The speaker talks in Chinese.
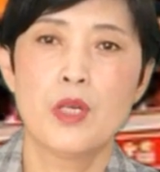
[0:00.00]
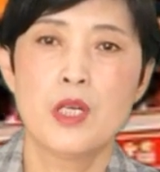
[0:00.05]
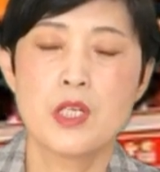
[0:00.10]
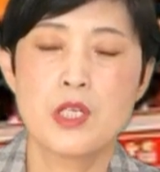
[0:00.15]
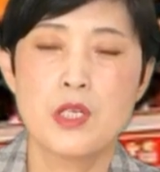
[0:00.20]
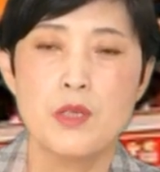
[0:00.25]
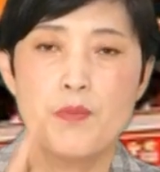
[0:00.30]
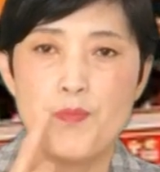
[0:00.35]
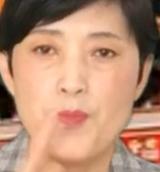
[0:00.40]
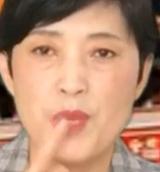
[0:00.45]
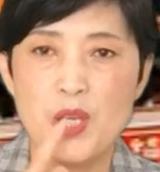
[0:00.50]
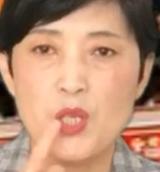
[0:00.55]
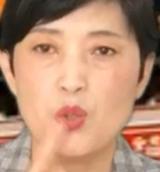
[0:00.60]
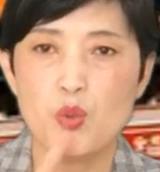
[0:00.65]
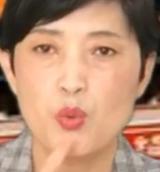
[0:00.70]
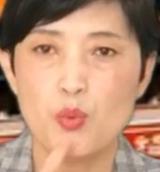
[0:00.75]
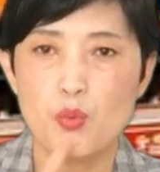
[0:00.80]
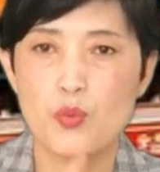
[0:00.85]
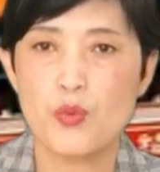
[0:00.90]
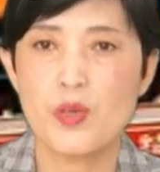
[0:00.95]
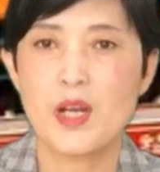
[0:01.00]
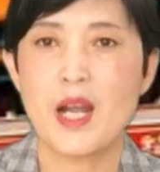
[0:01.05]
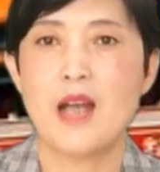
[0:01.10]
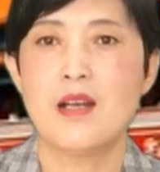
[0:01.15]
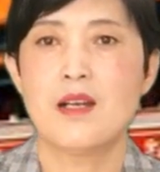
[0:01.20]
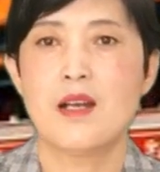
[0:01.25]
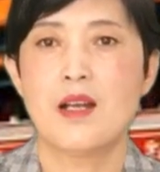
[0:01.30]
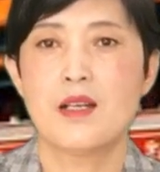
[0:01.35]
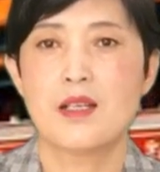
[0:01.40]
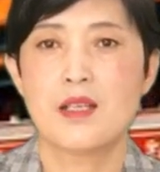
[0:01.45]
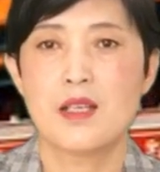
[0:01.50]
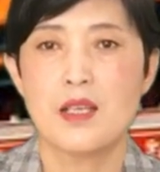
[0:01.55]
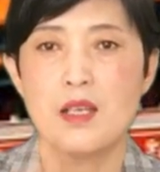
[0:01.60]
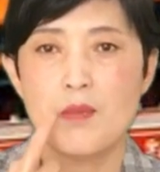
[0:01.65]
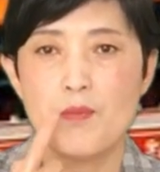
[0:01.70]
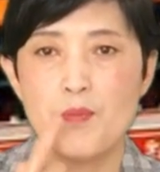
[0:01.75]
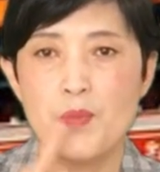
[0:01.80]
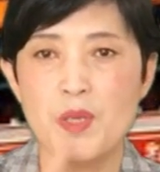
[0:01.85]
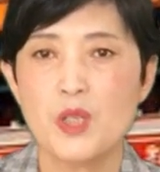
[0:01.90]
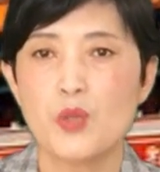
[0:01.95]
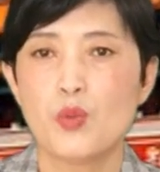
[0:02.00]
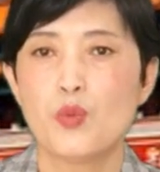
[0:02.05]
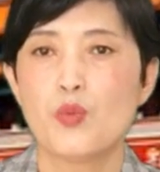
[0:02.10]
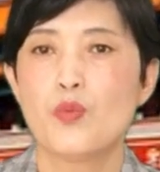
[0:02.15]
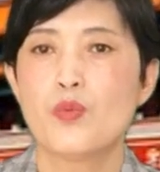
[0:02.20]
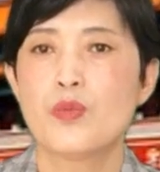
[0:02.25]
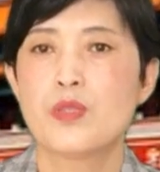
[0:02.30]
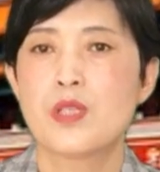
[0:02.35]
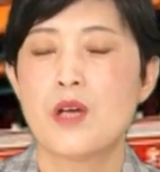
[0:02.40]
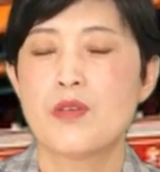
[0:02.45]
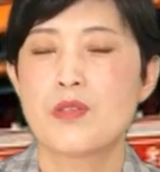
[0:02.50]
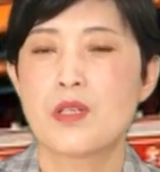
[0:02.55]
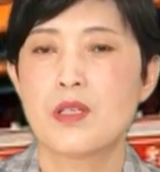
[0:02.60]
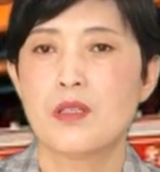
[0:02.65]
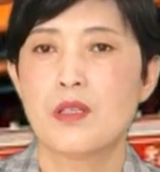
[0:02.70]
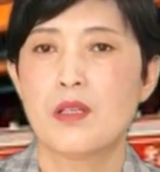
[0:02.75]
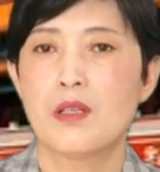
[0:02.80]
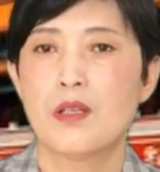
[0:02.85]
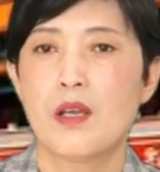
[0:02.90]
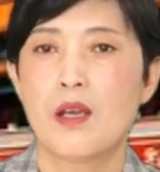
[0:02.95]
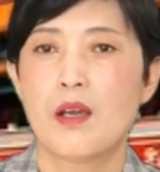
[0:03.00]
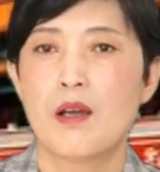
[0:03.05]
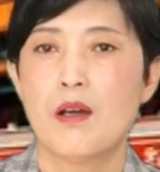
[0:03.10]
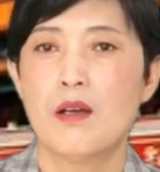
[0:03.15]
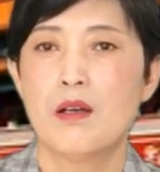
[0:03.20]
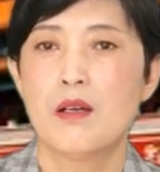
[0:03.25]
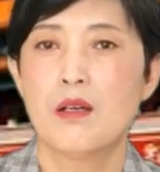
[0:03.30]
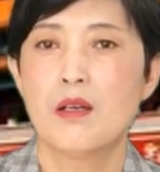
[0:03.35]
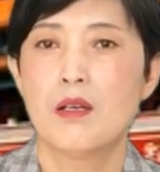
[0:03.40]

是病毒感染了你，病毒造成的那个。